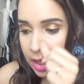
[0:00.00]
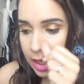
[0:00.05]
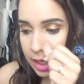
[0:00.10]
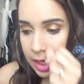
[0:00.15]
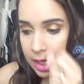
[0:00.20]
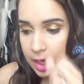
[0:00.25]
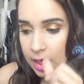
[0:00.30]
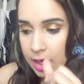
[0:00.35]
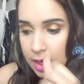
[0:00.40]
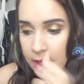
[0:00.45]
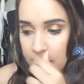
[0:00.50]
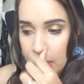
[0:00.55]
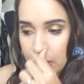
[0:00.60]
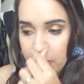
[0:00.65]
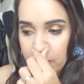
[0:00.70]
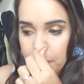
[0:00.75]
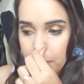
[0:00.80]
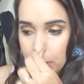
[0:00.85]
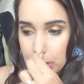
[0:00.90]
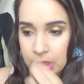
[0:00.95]
Uh,
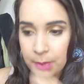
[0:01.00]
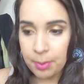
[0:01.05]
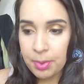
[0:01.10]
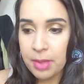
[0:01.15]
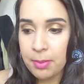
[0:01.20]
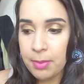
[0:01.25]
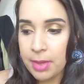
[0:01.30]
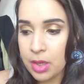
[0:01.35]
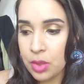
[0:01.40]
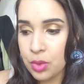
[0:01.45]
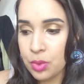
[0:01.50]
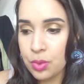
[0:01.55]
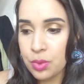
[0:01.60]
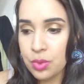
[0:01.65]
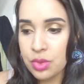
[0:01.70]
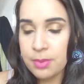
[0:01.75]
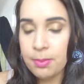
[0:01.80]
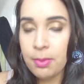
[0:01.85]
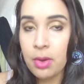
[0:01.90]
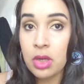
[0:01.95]
eu vou mostrar primeiro
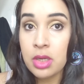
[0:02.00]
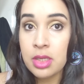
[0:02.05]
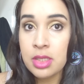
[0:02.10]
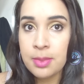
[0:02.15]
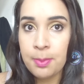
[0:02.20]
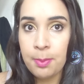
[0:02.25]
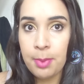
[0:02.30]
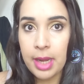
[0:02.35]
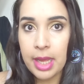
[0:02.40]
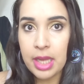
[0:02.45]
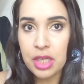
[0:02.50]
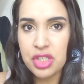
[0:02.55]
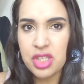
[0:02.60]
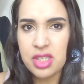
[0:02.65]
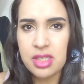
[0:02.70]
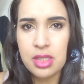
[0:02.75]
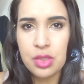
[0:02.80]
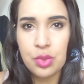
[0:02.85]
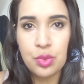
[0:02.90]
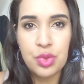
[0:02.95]
os body splash,
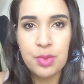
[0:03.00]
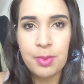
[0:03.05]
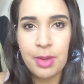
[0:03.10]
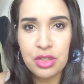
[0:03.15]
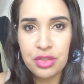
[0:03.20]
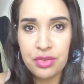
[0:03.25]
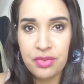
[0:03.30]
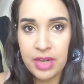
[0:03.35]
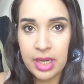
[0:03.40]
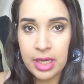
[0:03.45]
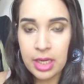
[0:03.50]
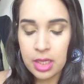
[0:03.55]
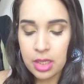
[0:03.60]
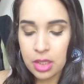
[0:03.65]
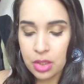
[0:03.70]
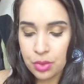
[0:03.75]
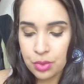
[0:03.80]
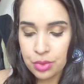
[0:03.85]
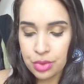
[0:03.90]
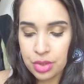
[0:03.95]
assim, os mais
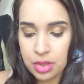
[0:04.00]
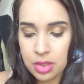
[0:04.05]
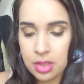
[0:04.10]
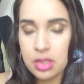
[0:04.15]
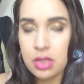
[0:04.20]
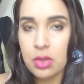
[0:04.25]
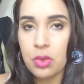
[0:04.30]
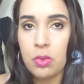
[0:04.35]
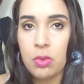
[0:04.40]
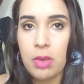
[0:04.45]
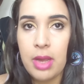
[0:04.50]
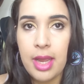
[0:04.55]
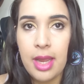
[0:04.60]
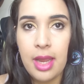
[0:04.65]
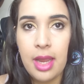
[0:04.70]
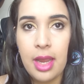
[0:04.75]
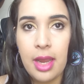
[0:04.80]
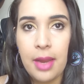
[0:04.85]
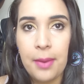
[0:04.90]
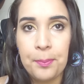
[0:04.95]
fraquinhos, que são
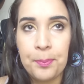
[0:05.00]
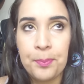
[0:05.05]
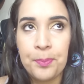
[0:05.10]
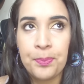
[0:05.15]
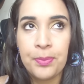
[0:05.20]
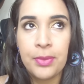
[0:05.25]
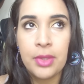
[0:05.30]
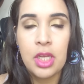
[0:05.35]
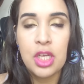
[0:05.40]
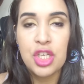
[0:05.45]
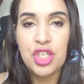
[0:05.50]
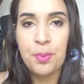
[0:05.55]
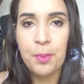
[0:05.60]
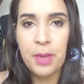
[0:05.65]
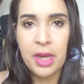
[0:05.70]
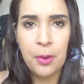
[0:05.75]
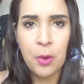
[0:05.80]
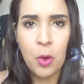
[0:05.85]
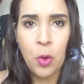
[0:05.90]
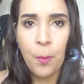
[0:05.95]
é,
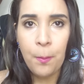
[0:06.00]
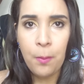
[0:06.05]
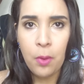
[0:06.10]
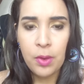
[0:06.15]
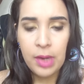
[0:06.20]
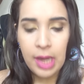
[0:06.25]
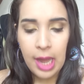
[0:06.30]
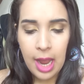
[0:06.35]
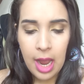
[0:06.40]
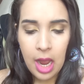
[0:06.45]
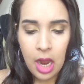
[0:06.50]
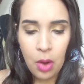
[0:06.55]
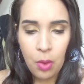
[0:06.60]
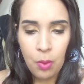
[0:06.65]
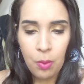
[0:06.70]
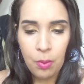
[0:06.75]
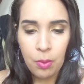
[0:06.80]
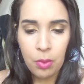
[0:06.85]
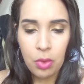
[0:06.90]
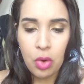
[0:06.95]
spray
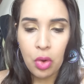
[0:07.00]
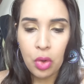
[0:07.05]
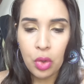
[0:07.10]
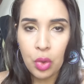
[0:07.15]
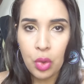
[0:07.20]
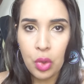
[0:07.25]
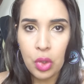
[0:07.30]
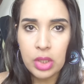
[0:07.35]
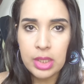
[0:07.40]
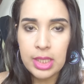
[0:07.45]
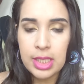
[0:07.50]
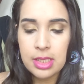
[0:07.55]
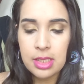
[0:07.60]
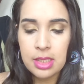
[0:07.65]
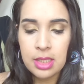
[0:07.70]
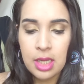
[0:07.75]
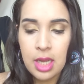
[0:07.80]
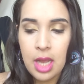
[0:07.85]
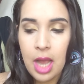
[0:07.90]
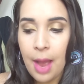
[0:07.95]
corporal, um,
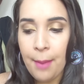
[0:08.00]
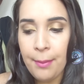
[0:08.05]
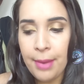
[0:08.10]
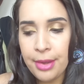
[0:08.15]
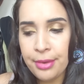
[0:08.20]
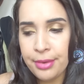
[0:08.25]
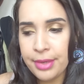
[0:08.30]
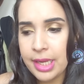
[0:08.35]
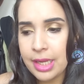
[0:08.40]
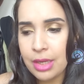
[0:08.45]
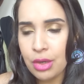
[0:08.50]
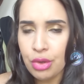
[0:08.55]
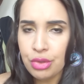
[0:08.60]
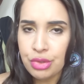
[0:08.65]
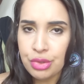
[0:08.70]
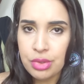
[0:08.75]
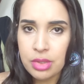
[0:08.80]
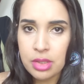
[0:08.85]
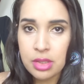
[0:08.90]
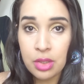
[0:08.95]
colônias. A maioria,
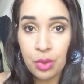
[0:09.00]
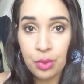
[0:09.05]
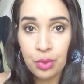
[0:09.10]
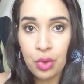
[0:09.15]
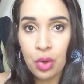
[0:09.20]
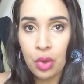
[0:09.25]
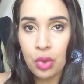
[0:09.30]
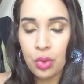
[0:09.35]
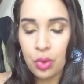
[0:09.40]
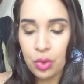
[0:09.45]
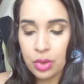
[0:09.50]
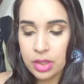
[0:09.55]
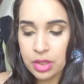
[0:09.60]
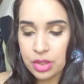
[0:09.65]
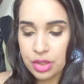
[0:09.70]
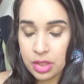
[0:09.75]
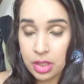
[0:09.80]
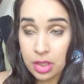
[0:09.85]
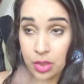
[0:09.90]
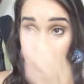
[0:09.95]
lógico, que são
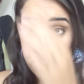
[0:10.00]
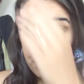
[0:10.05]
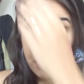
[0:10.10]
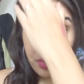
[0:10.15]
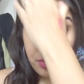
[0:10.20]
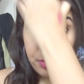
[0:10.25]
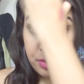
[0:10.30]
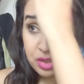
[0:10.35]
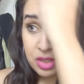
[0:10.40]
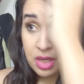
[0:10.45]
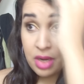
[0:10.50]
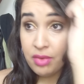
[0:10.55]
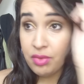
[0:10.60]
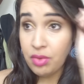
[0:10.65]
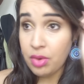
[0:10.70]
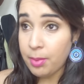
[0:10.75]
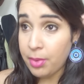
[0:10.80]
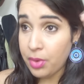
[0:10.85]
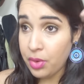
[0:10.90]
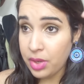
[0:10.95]
colônias, que os perfumes da
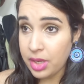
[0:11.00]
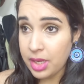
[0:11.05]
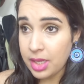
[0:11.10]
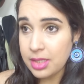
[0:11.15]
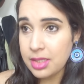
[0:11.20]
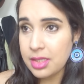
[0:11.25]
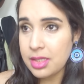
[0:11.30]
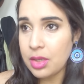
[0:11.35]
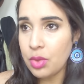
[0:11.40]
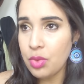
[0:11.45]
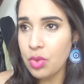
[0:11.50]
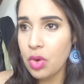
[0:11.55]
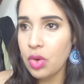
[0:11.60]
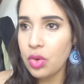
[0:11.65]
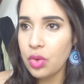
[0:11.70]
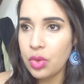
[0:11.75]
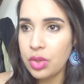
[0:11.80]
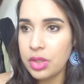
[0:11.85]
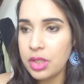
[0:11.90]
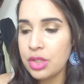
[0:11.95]
Avon, a maioria são
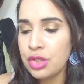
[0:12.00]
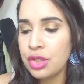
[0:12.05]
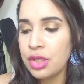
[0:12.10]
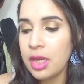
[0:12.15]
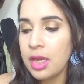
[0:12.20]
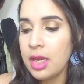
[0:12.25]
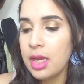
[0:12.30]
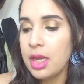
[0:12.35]
colônias.